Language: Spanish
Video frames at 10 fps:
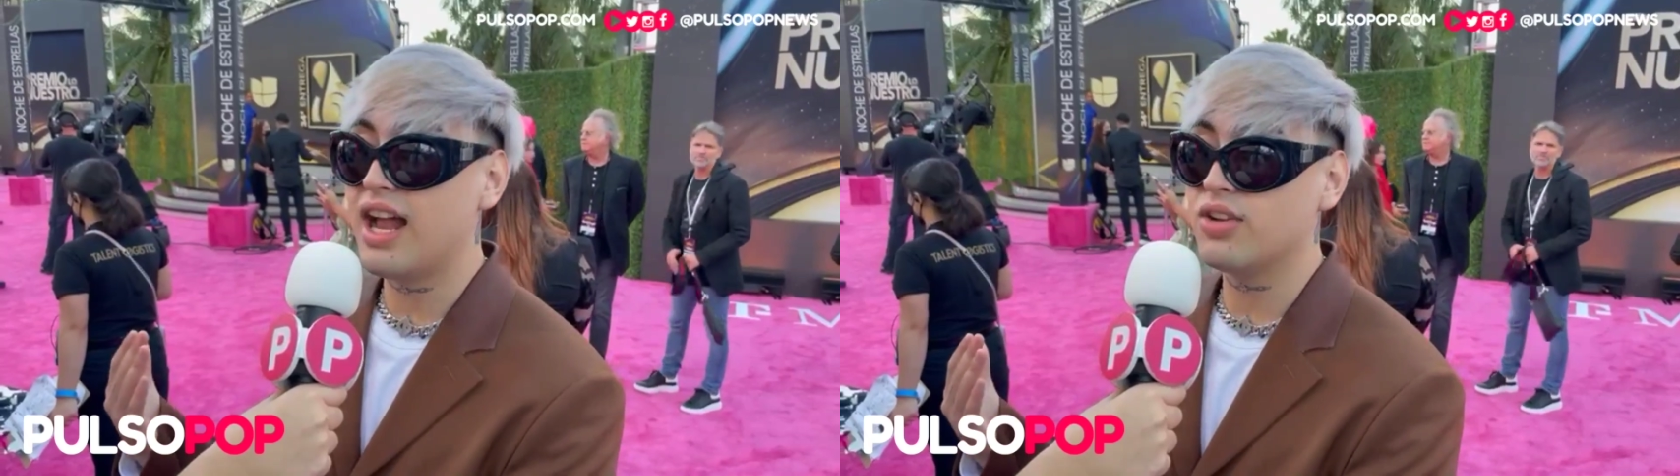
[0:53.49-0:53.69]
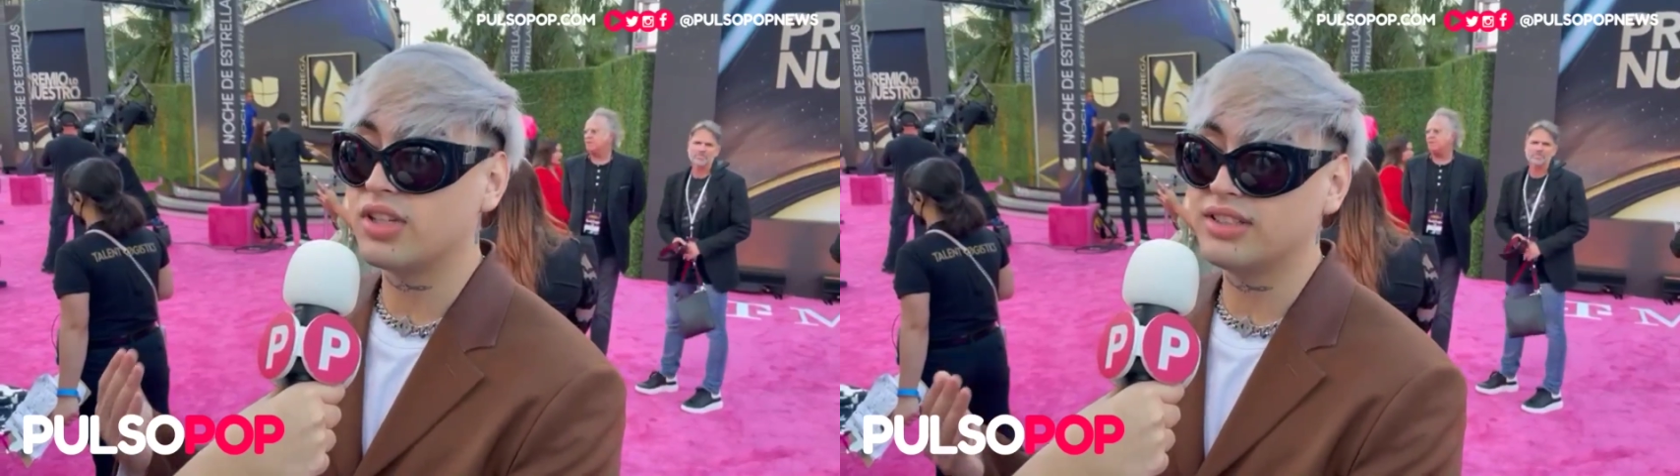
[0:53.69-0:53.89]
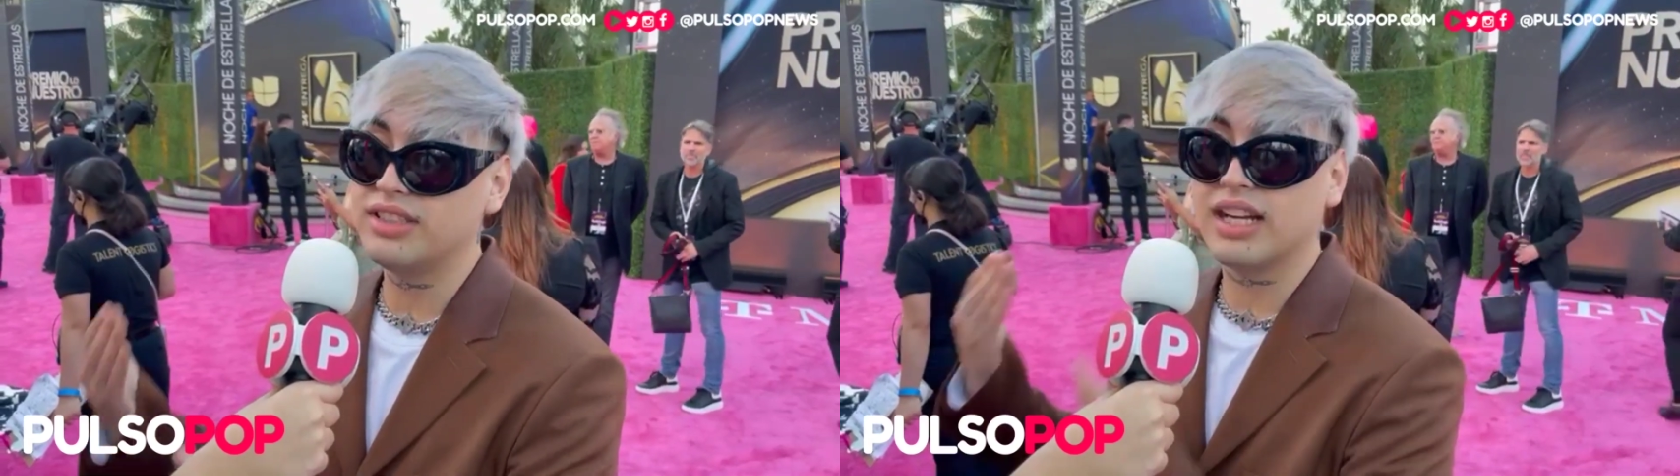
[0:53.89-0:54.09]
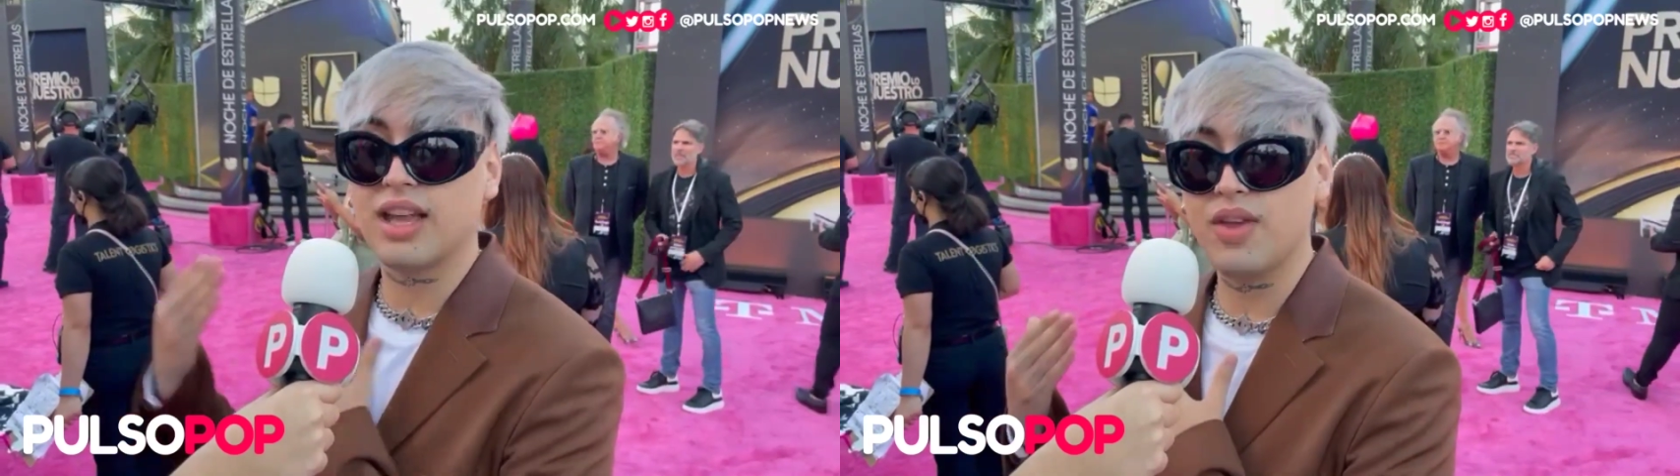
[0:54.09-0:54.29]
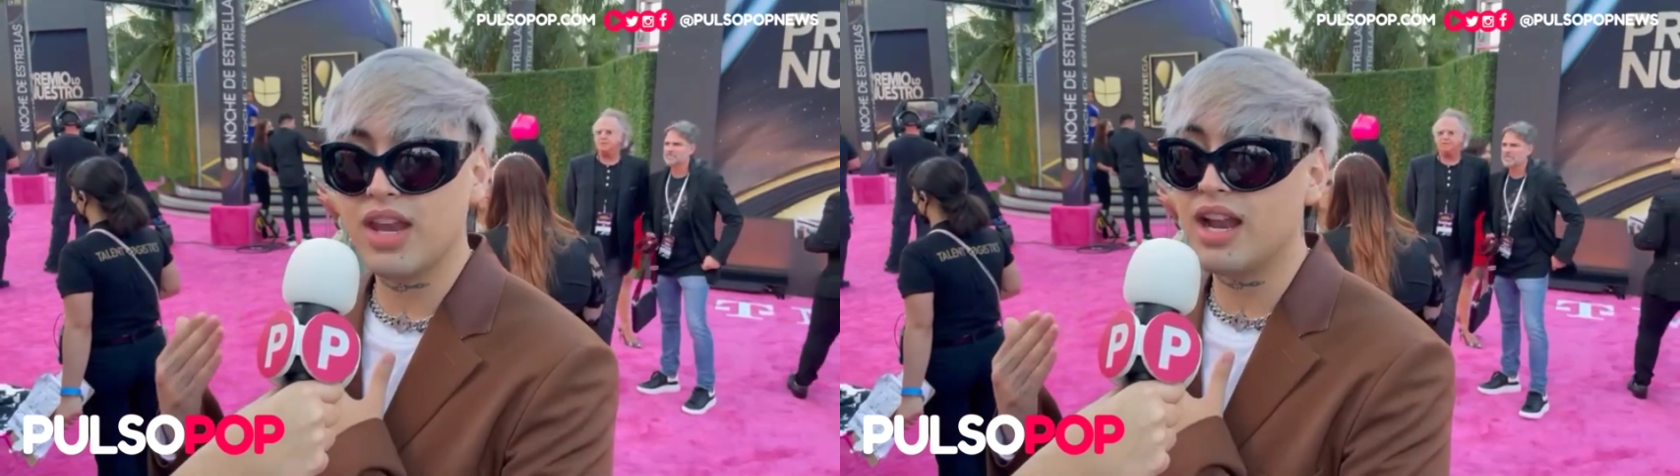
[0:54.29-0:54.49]
los artistas
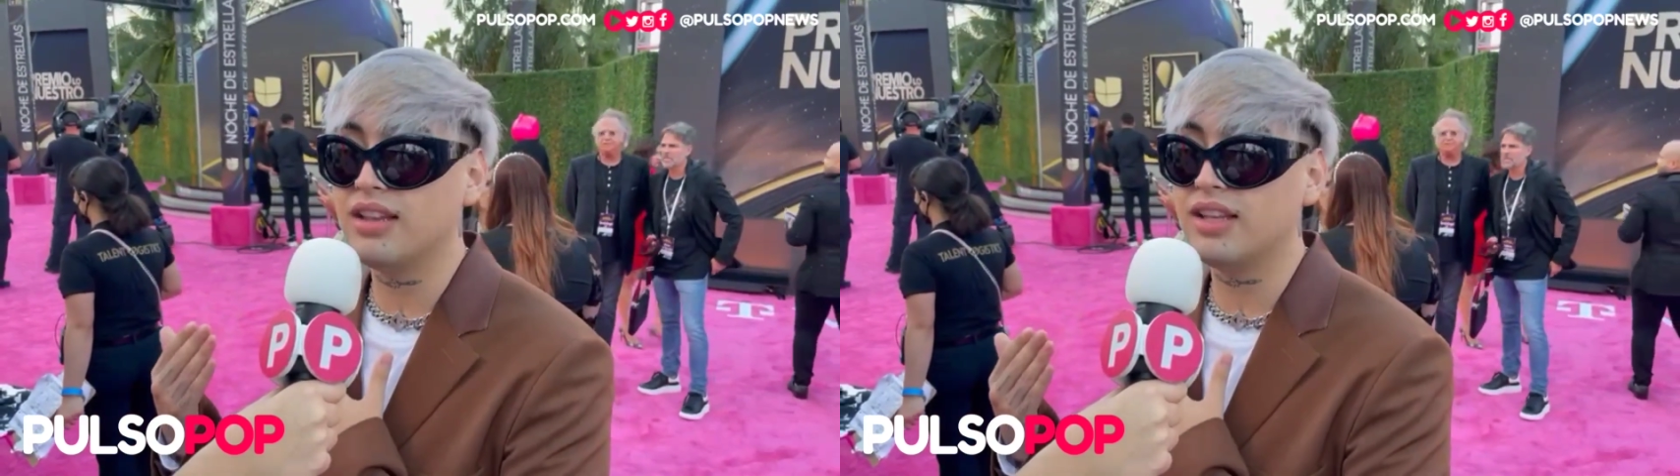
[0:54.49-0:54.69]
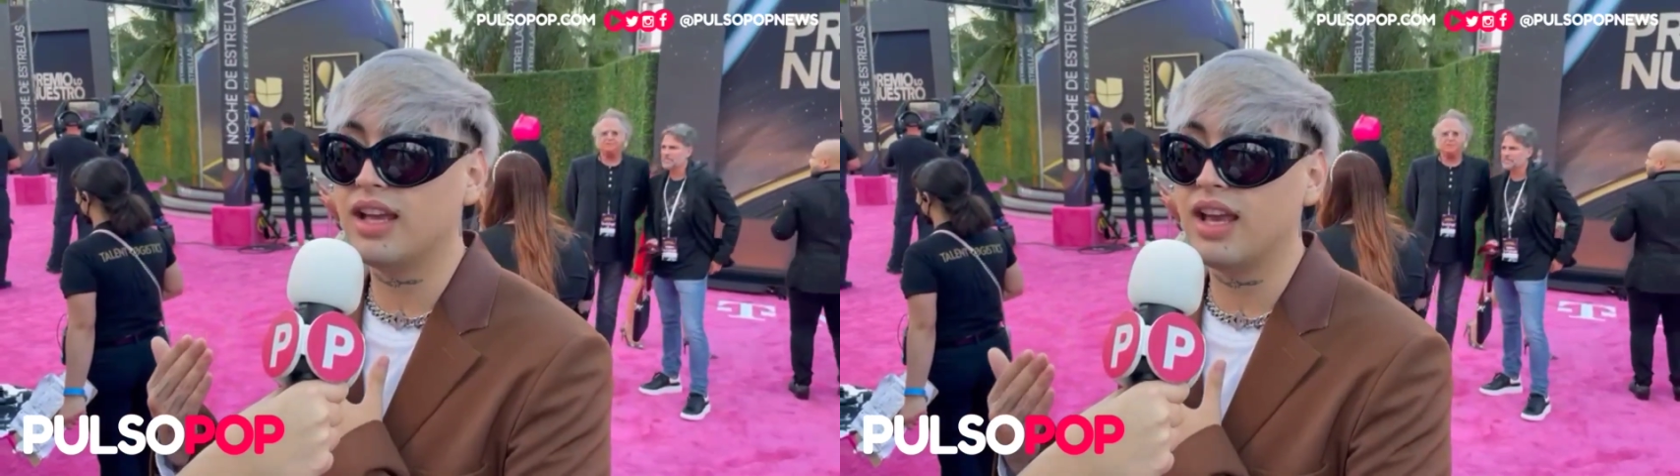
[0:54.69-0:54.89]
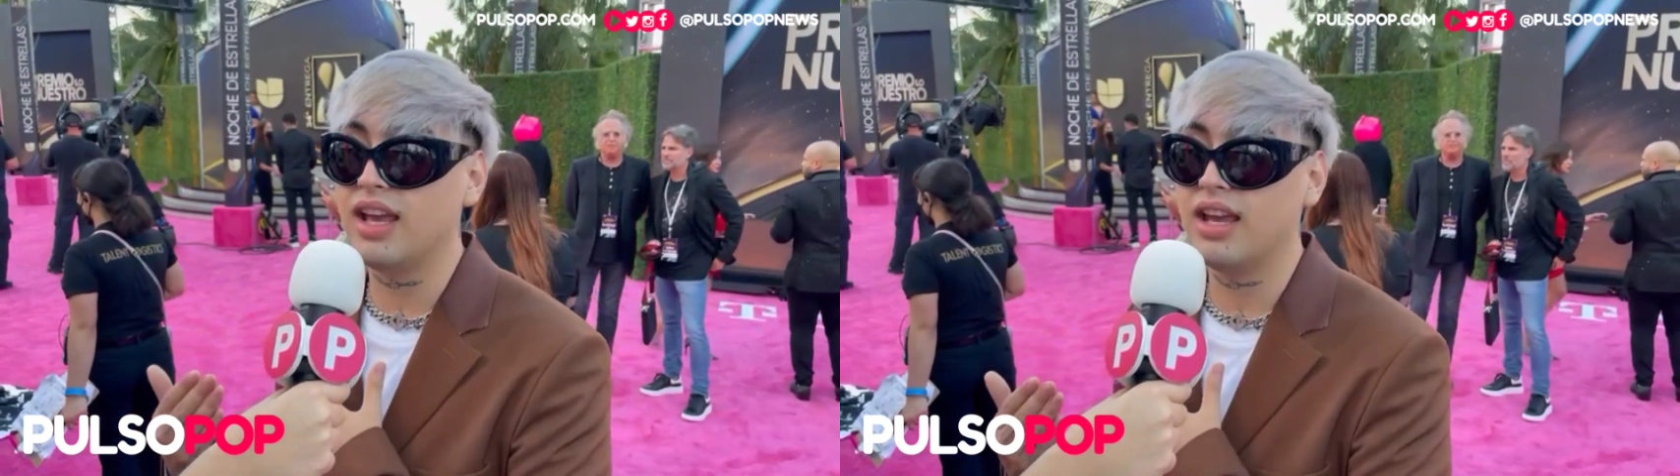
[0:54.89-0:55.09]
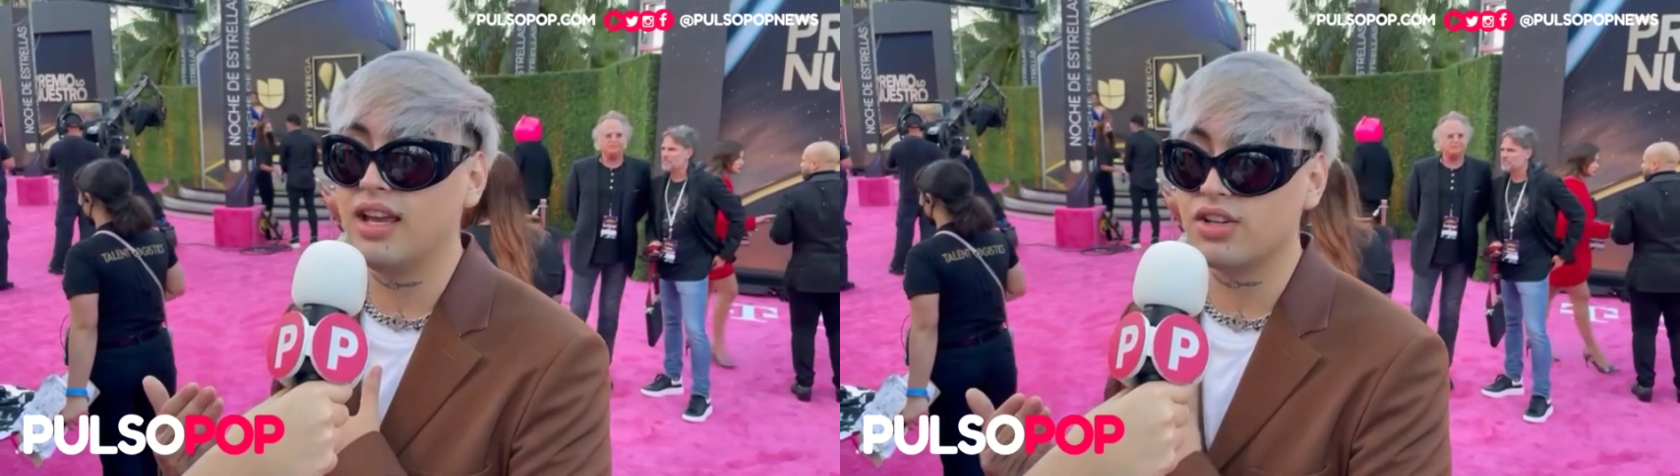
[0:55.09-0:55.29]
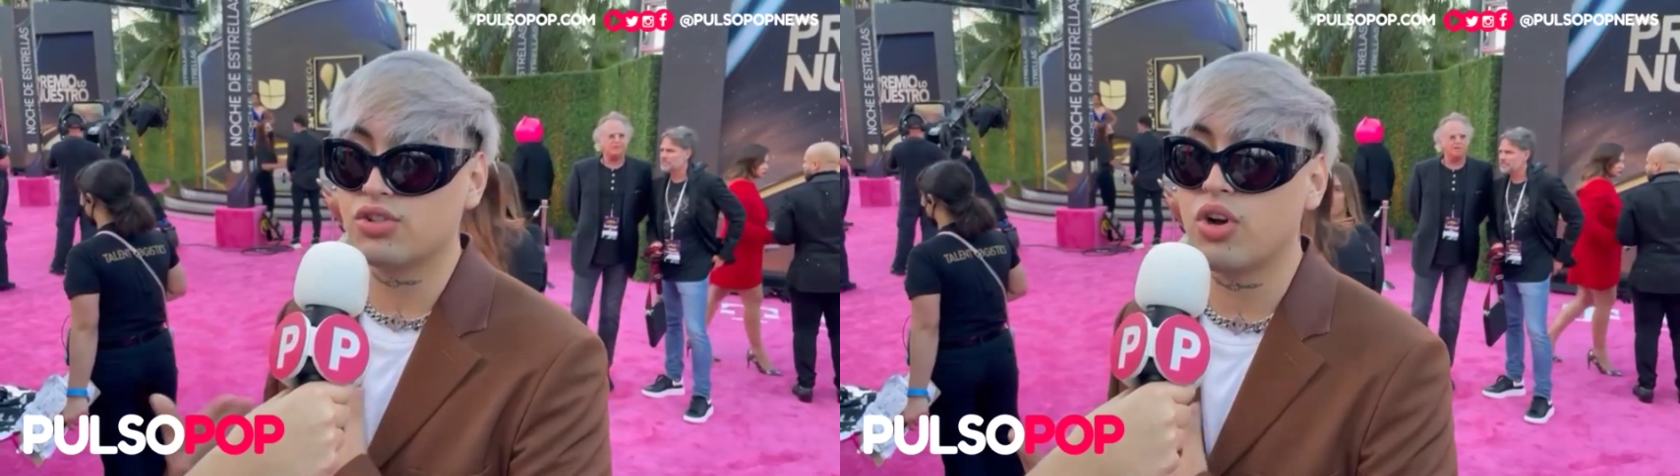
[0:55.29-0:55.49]
que vienen antes que,
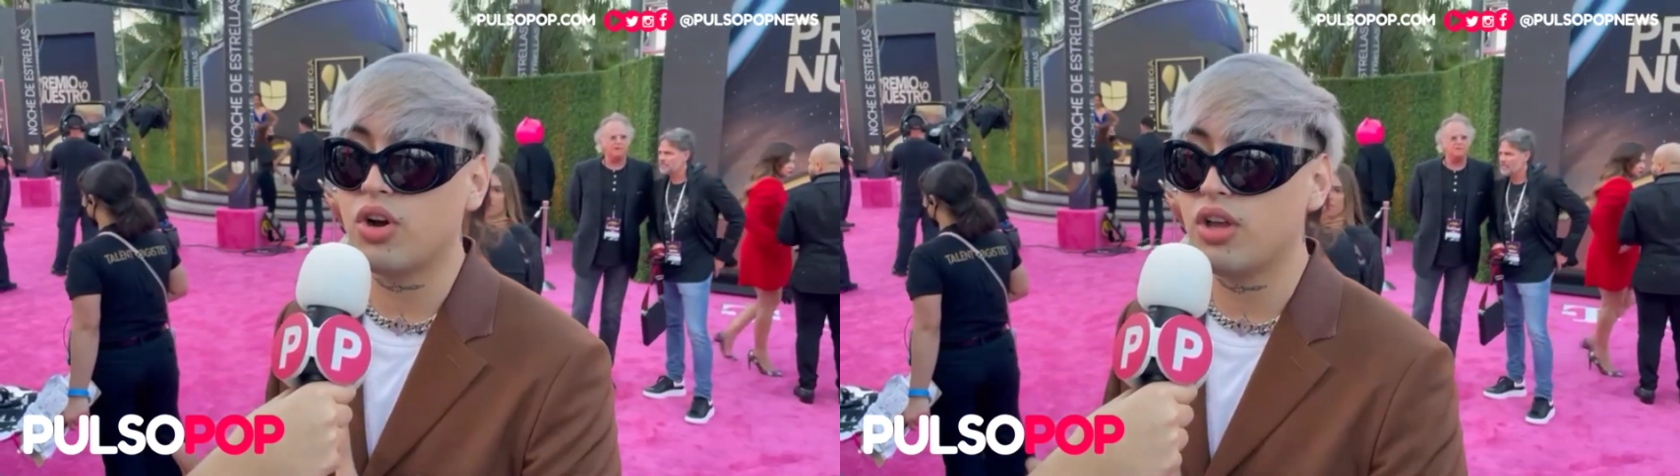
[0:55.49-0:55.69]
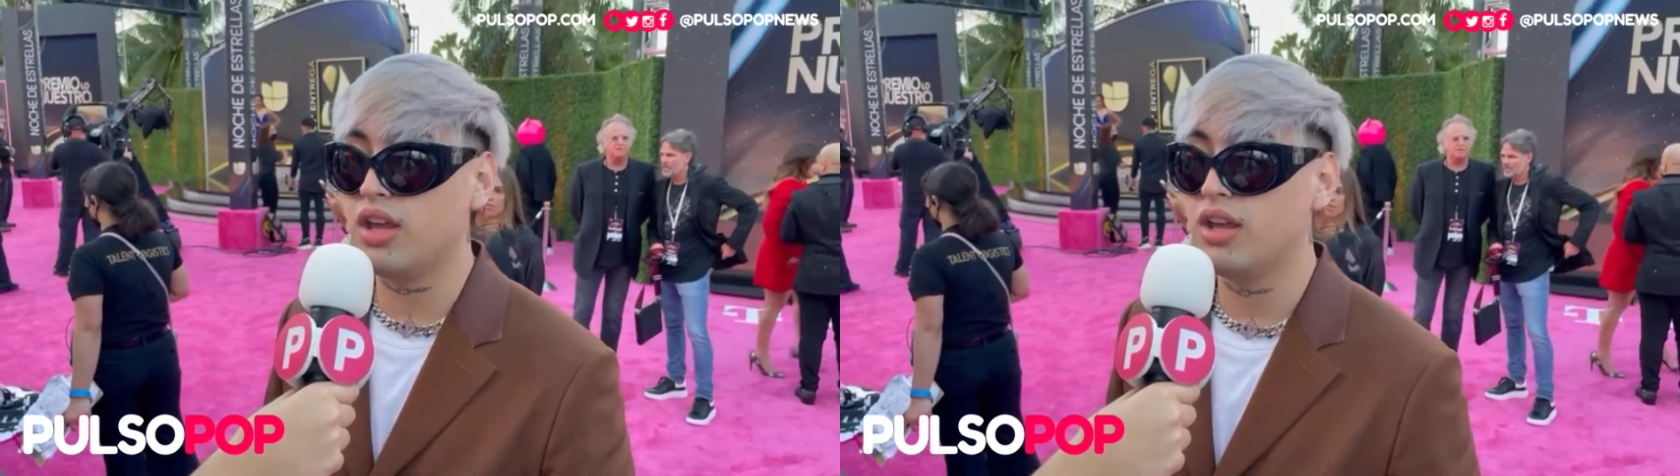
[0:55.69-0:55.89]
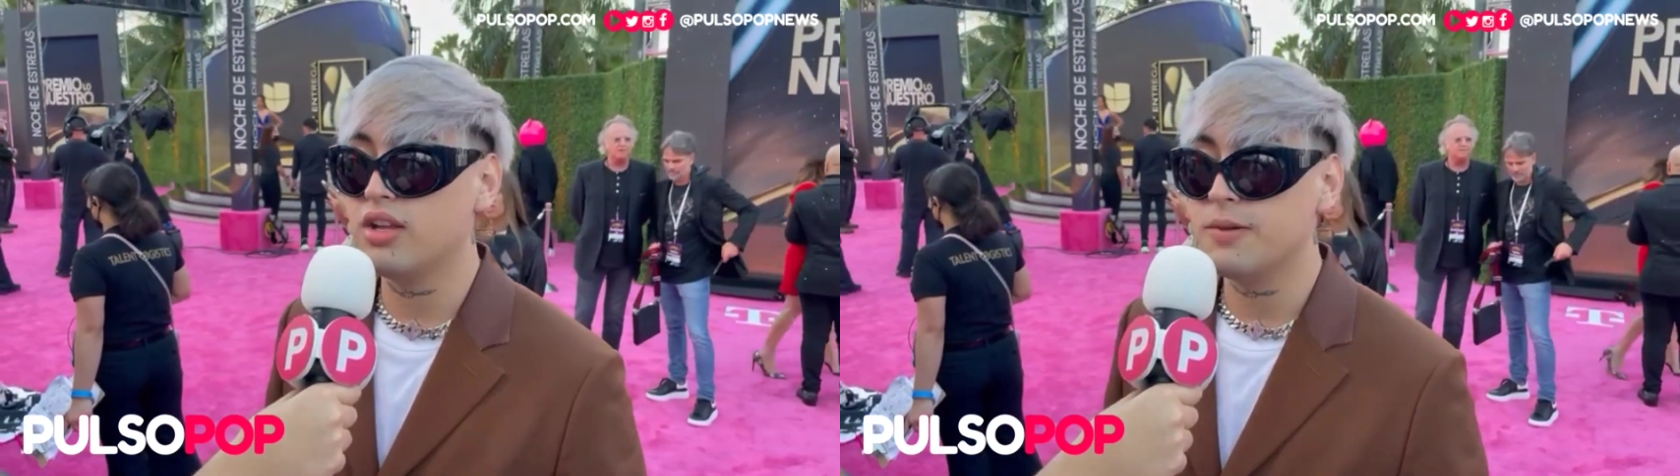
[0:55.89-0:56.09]
yo y,